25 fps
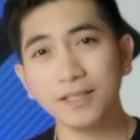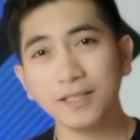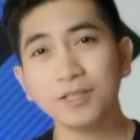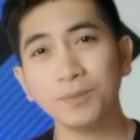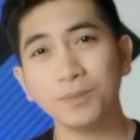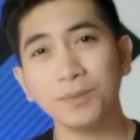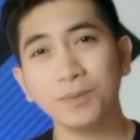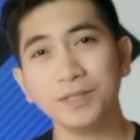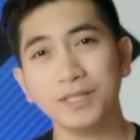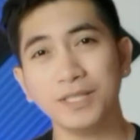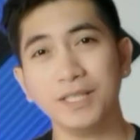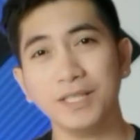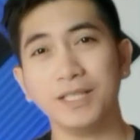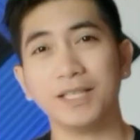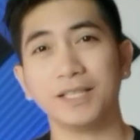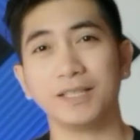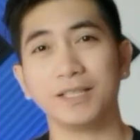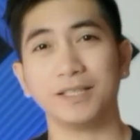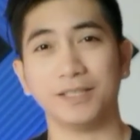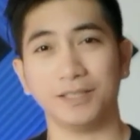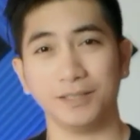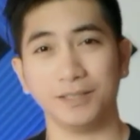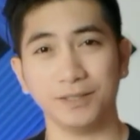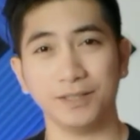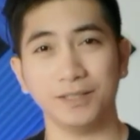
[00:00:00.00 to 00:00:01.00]
na sumisikat
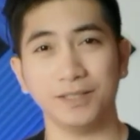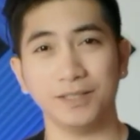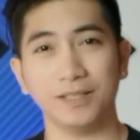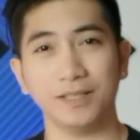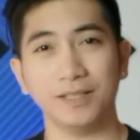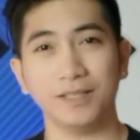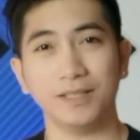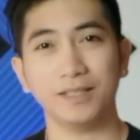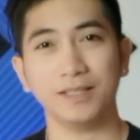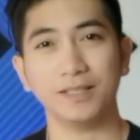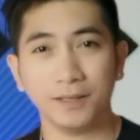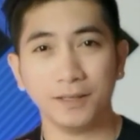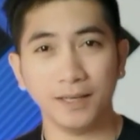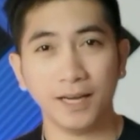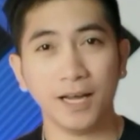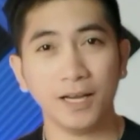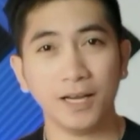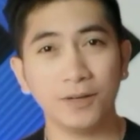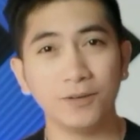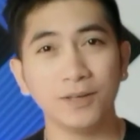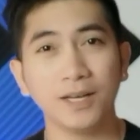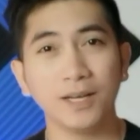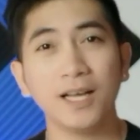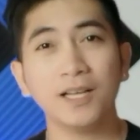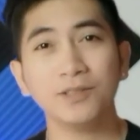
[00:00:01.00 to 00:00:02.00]
ngayon
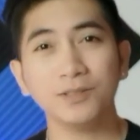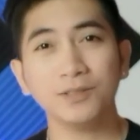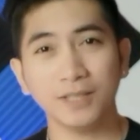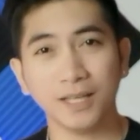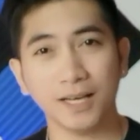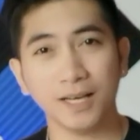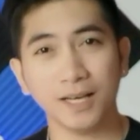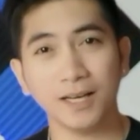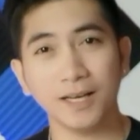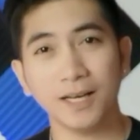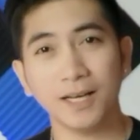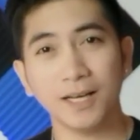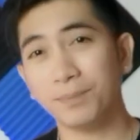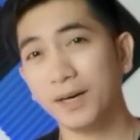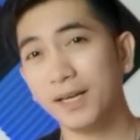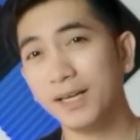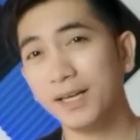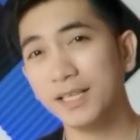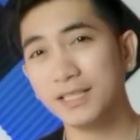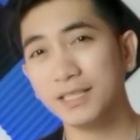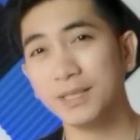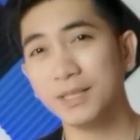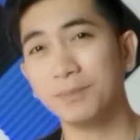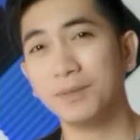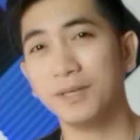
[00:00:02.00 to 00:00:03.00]
lalong-lalo na
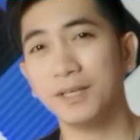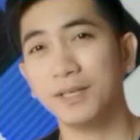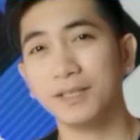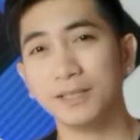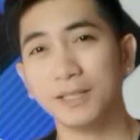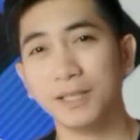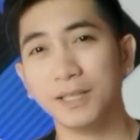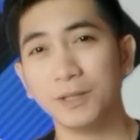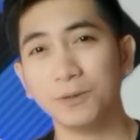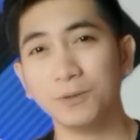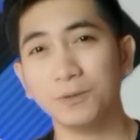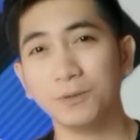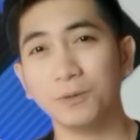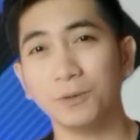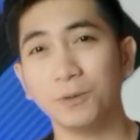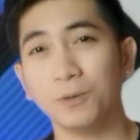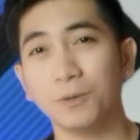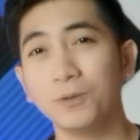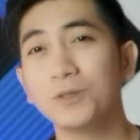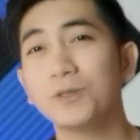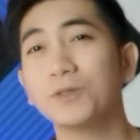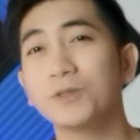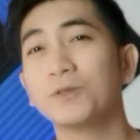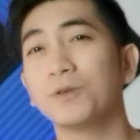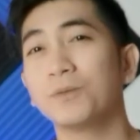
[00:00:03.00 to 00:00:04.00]
para sa mga taong
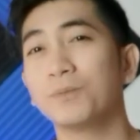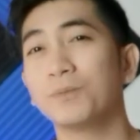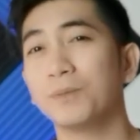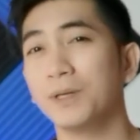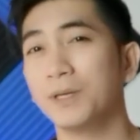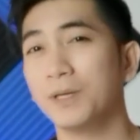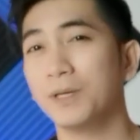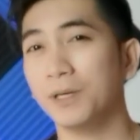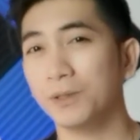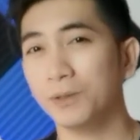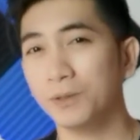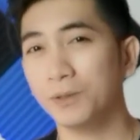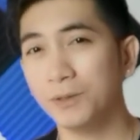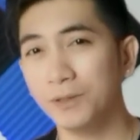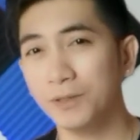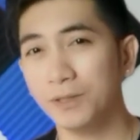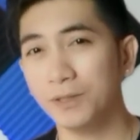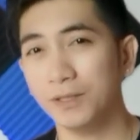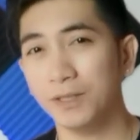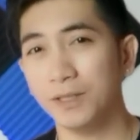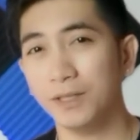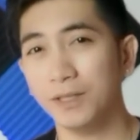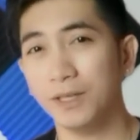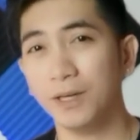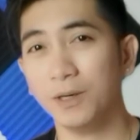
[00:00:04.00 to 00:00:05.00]
gustong
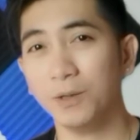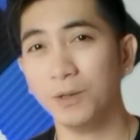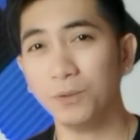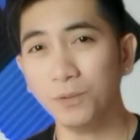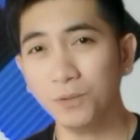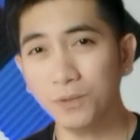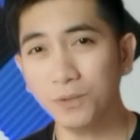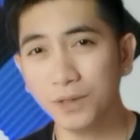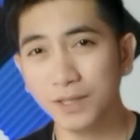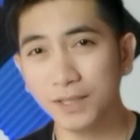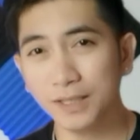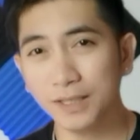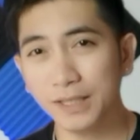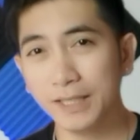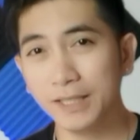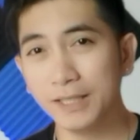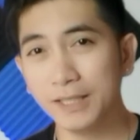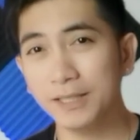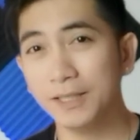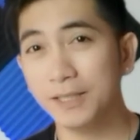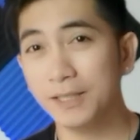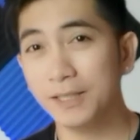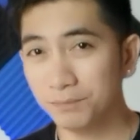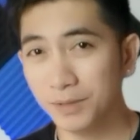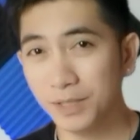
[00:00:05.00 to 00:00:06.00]
magkaroon ng una
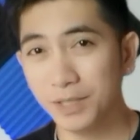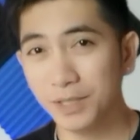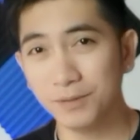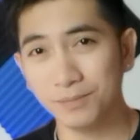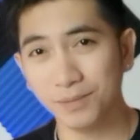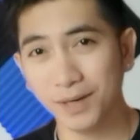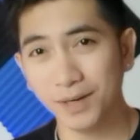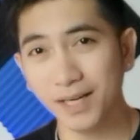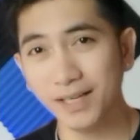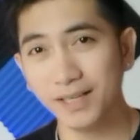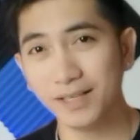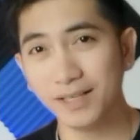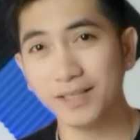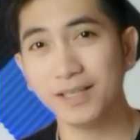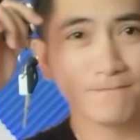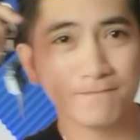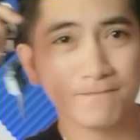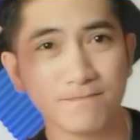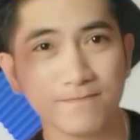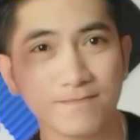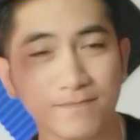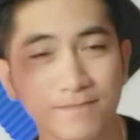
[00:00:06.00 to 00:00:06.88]
nilang big bike